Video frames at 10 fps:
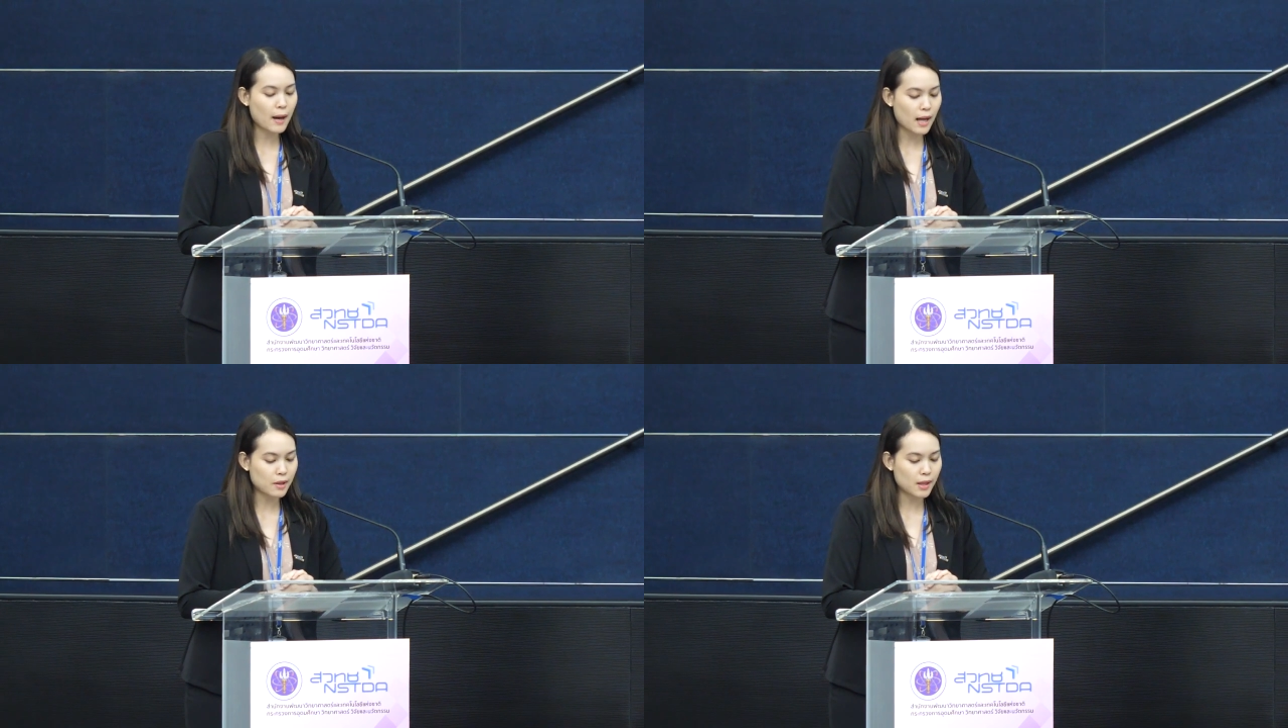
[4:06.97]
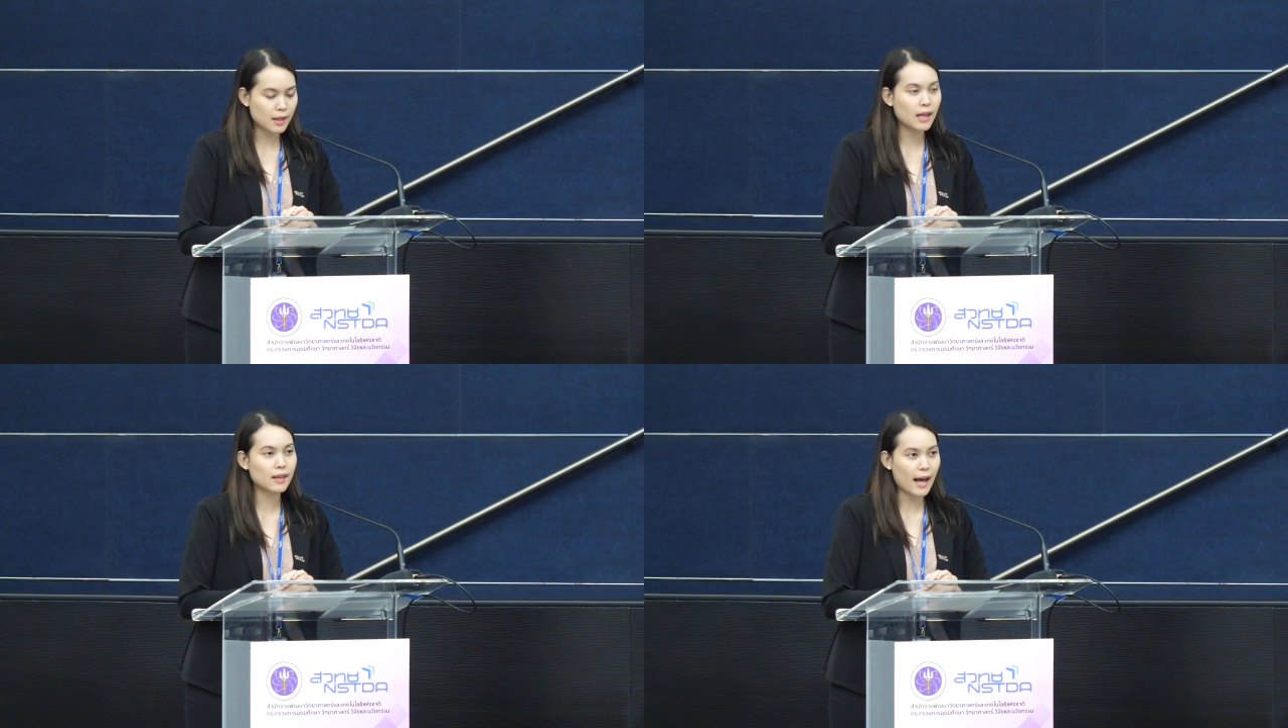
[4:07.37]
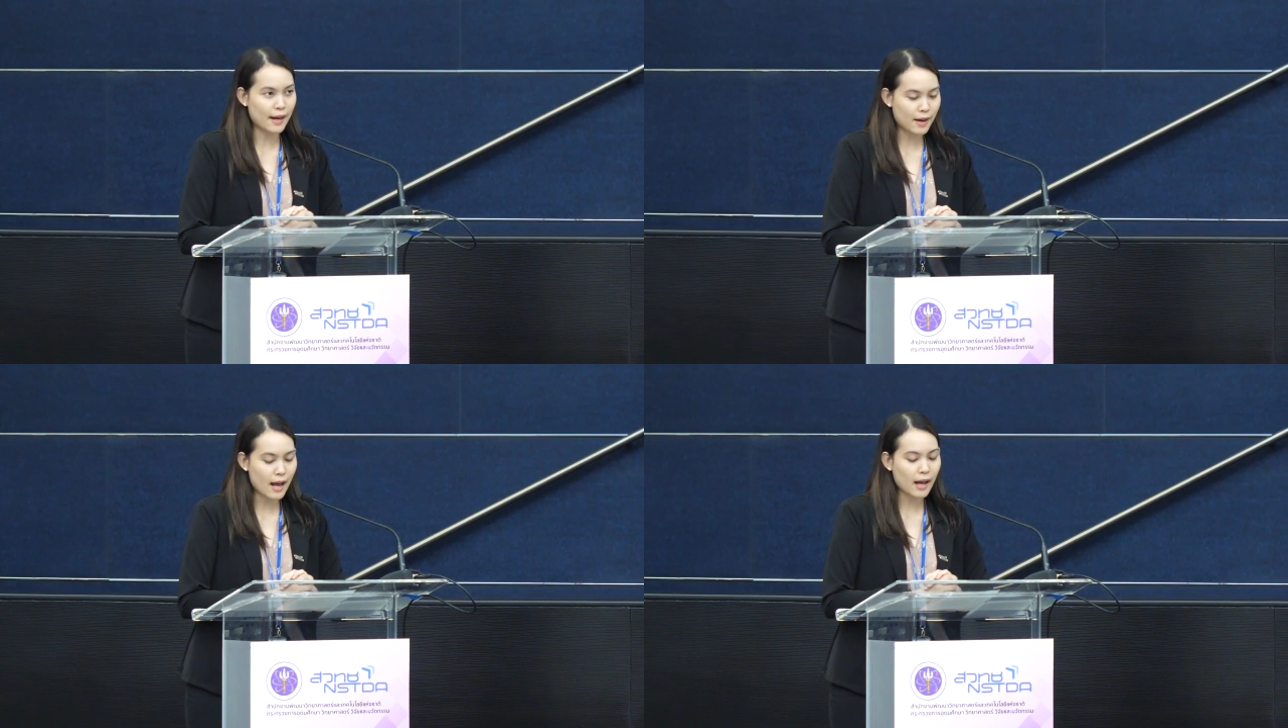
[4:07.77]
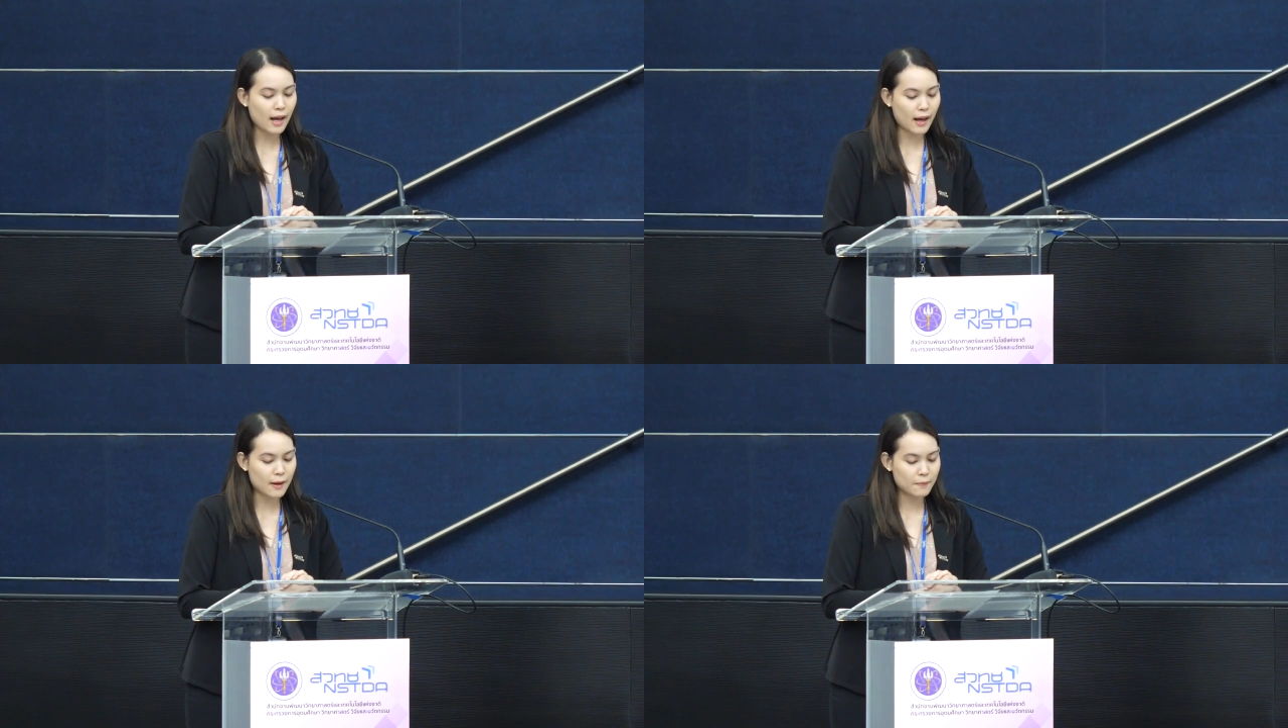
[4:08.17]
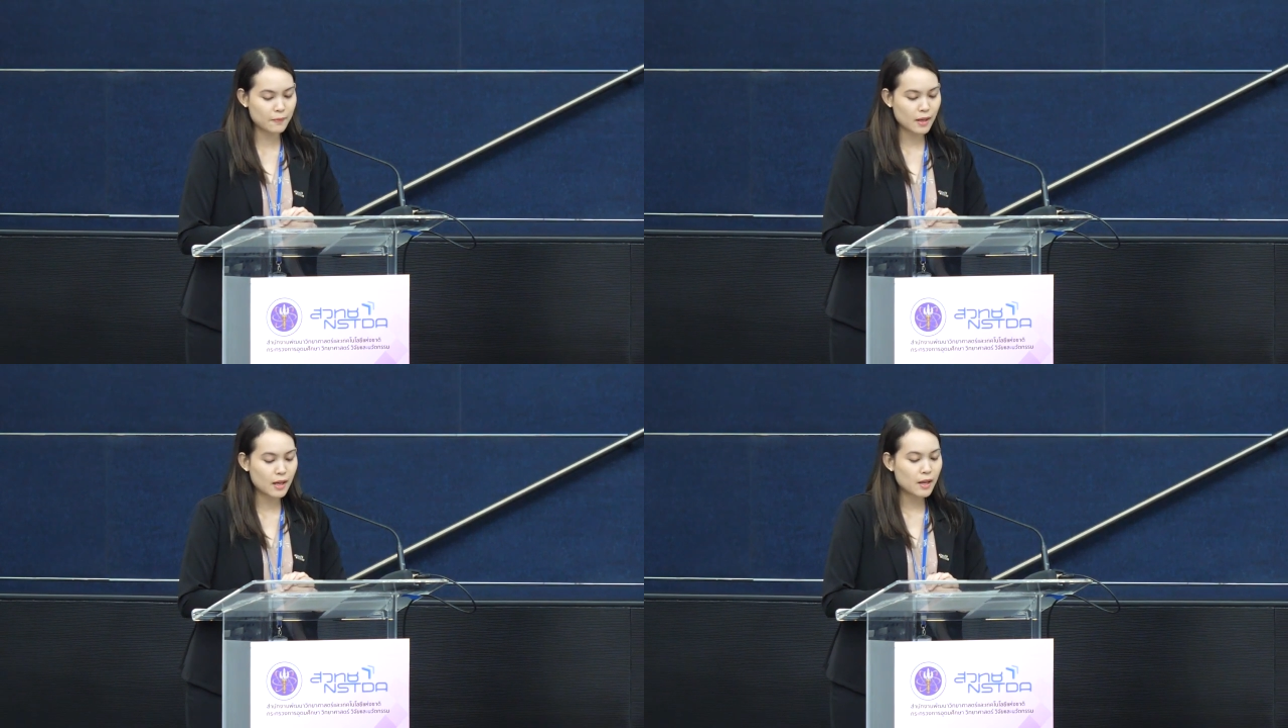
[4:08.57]
ผ่านเศรษฐกิจฐานรากค่ะ
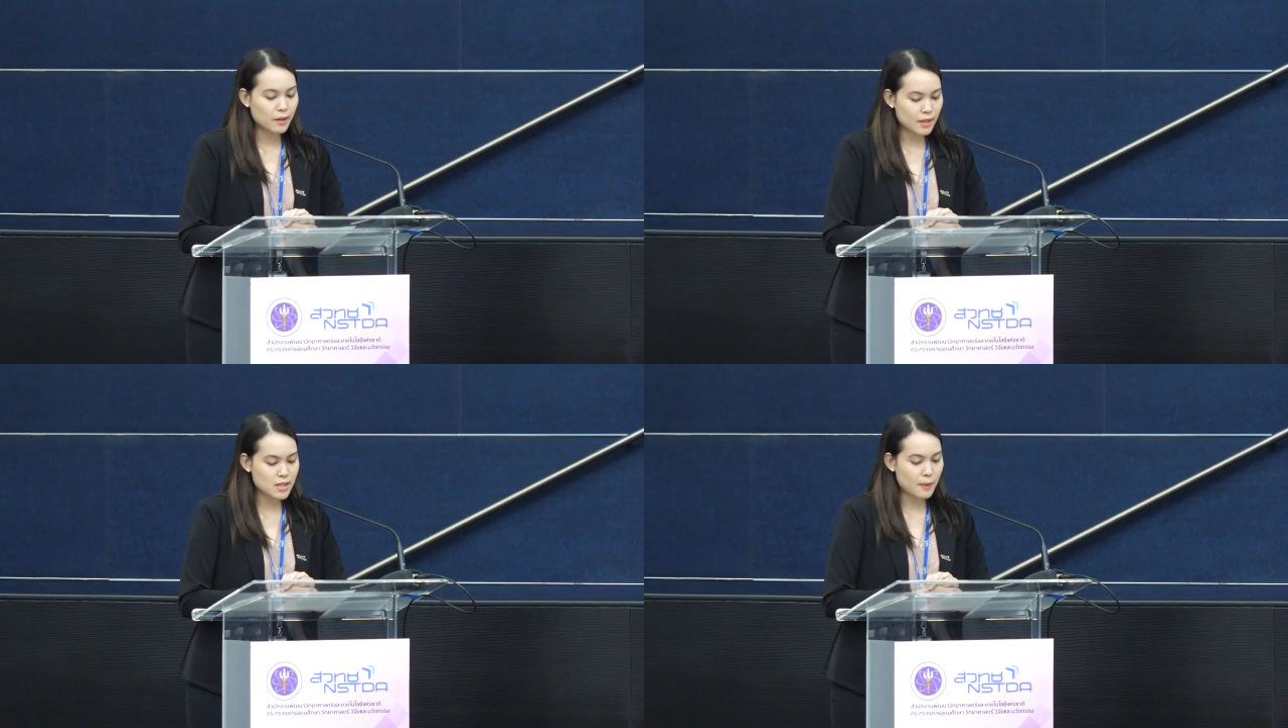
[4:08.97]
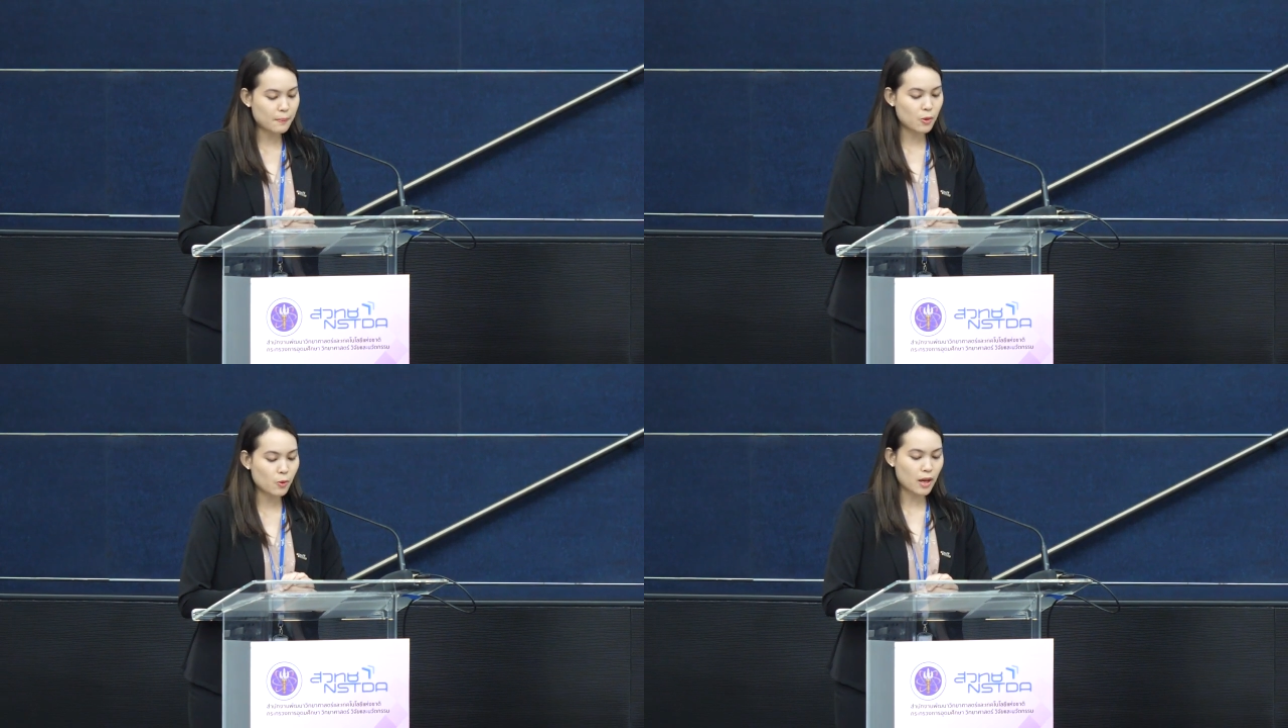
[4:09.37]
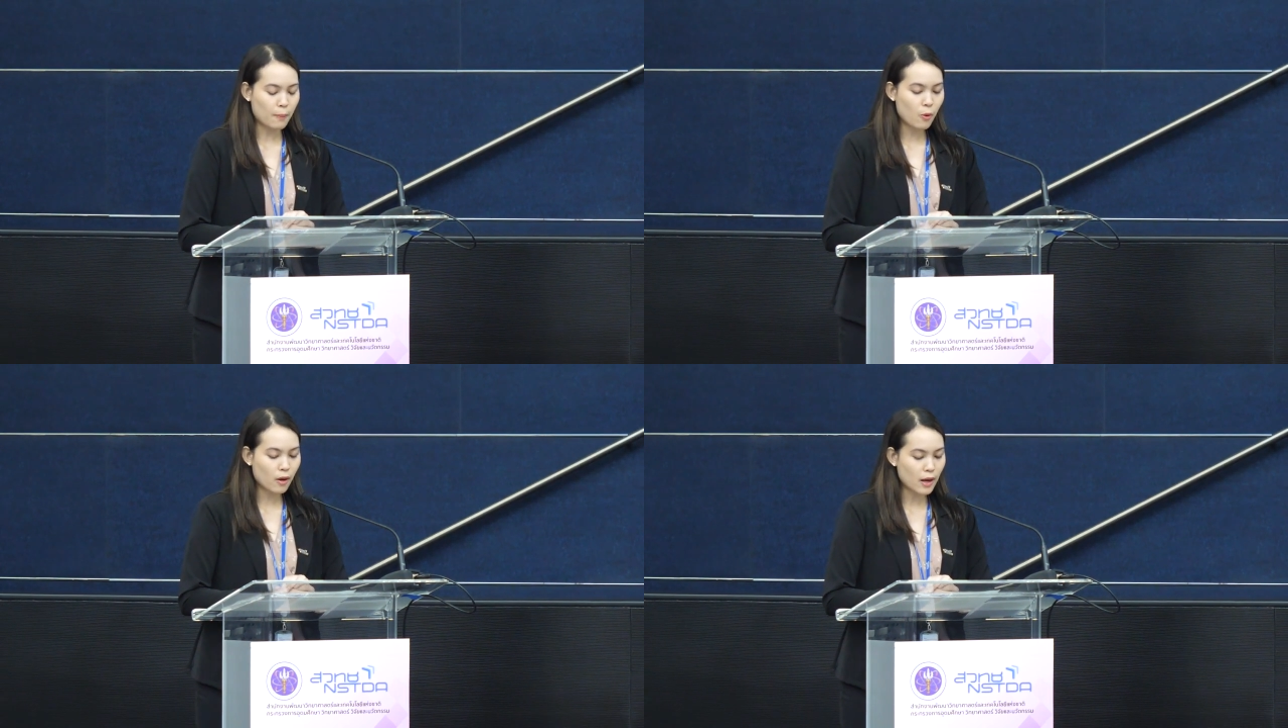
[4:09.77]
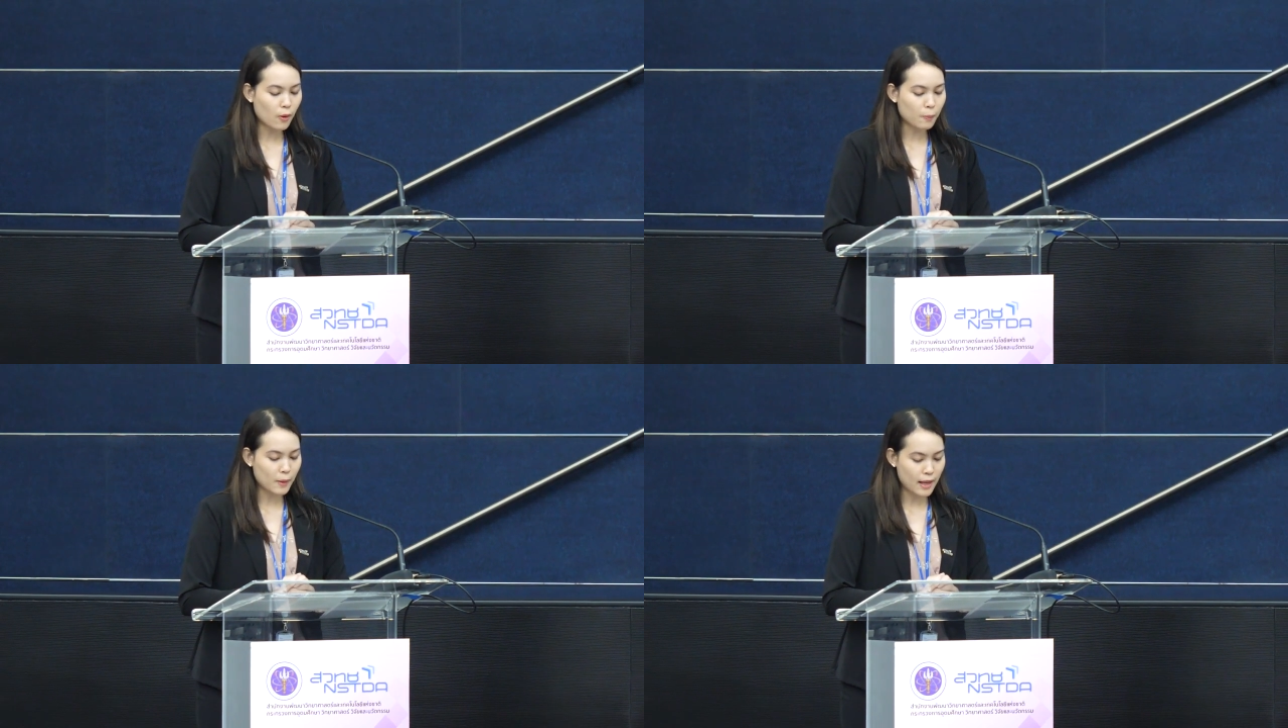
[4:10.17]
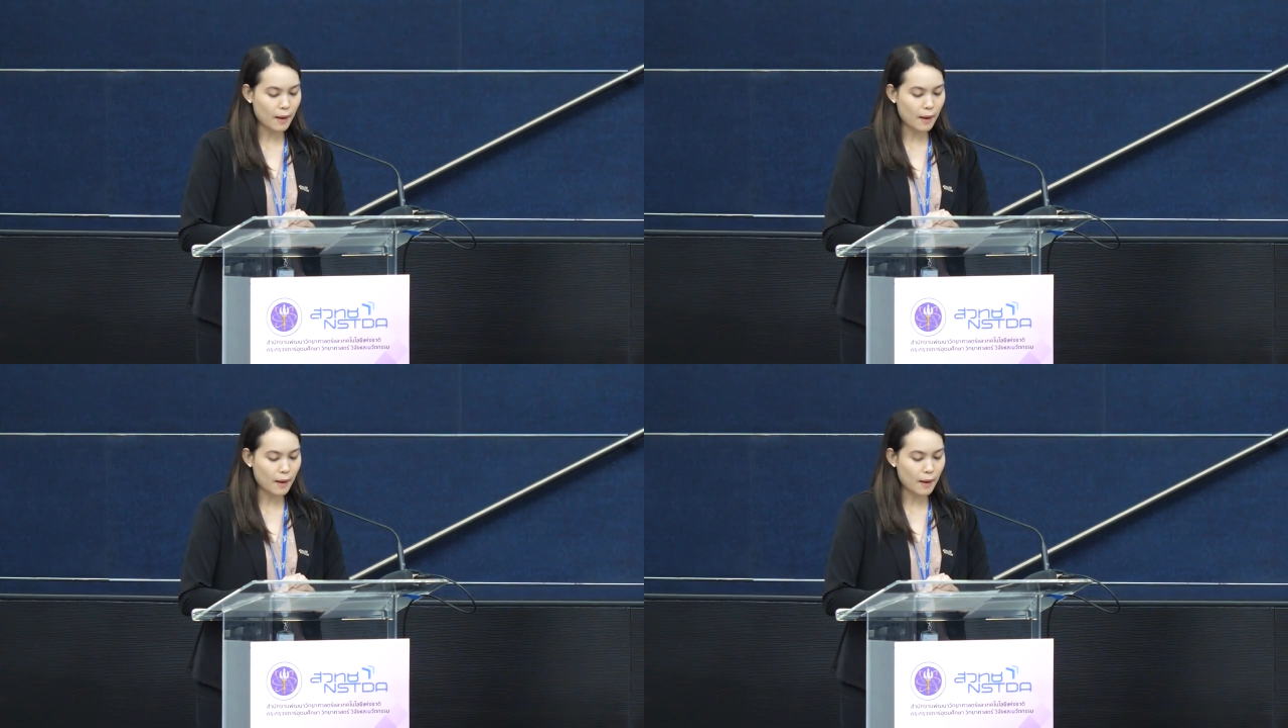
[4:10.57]
ซึ่งจะเป็นประโยชน์กับพวกเราเป็นอ